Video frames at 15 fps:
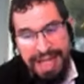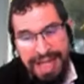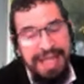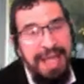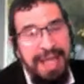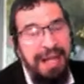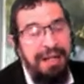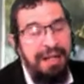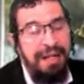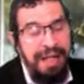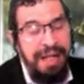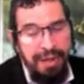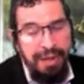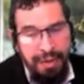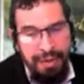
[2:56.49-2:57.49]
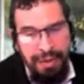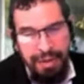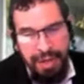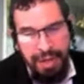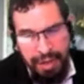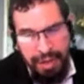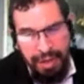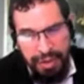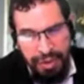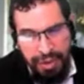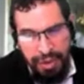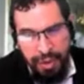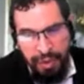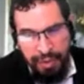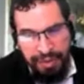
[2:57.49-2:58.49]
y el rico
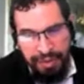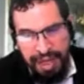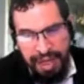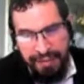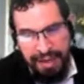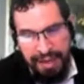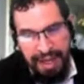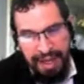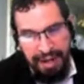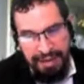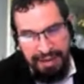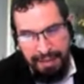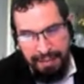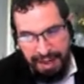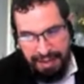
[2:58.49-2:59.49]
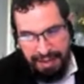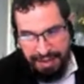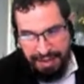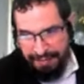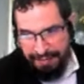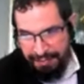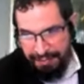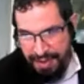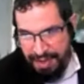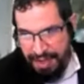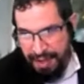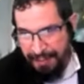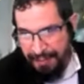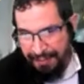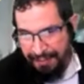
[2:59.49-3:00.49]
no debe dar de más. ¿sí?